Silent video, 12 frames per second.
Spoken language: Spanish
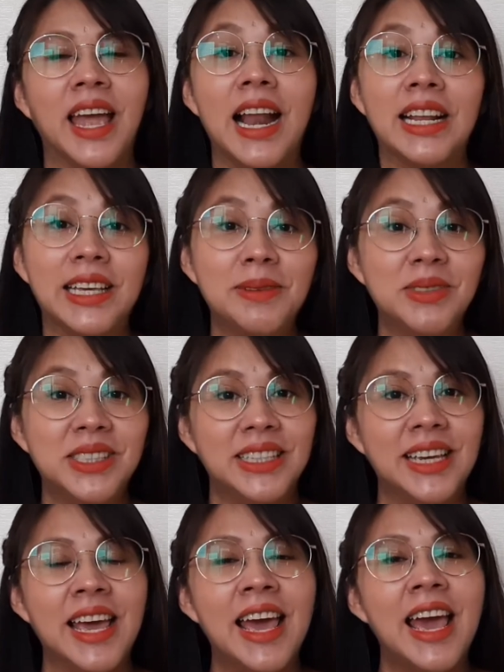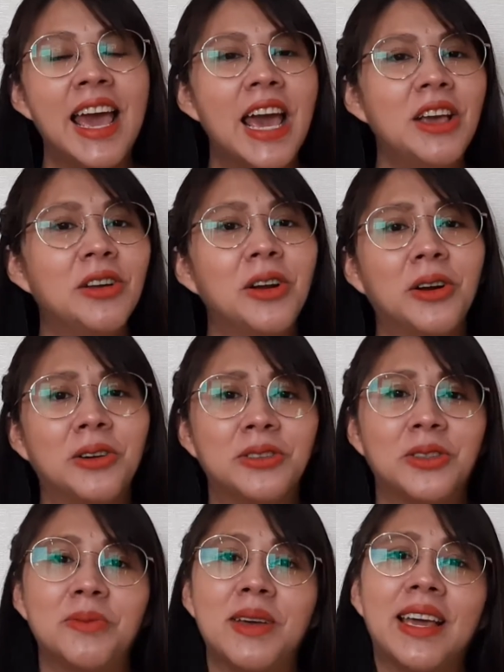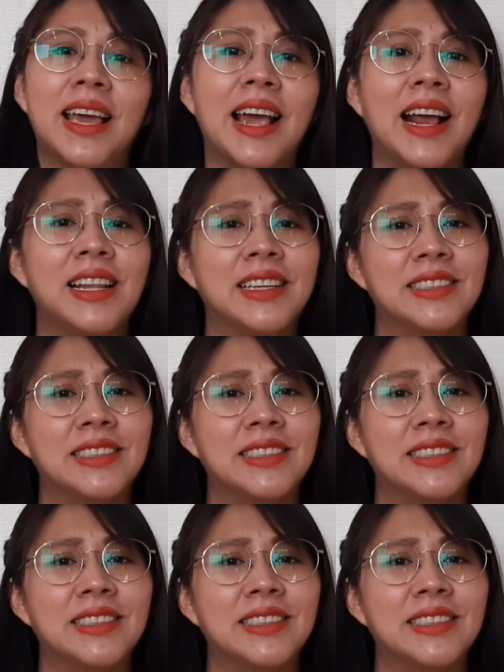El kimchi ellos lo consumen en el